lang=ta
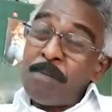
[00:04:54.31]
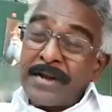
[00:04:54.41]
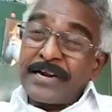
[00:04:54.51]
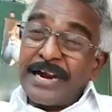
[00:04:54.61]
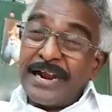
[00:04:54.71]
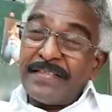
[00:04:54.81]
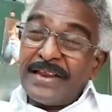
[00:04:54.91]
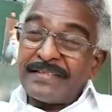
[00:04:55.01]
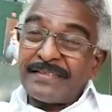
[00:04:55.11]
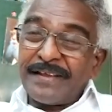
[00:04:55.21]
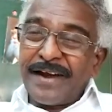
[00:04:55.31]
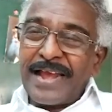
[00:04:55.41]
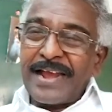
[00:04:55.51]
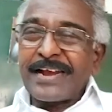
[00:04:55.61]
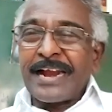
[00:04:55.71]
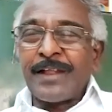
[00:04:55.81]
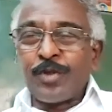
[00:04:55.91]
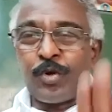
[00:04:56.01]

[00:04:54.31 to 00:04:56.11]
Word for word: மக்கள் அதிலே திரளாக கலந்து